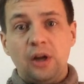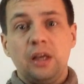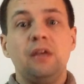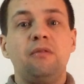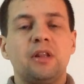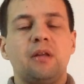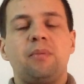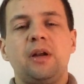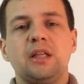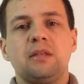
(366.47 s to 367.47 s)
и в этом
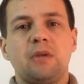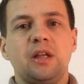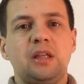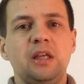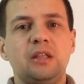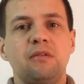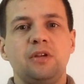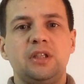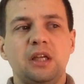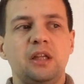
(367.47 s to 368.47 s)
полезном контенте вы
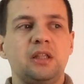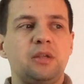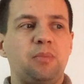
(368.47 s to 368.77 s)
делаете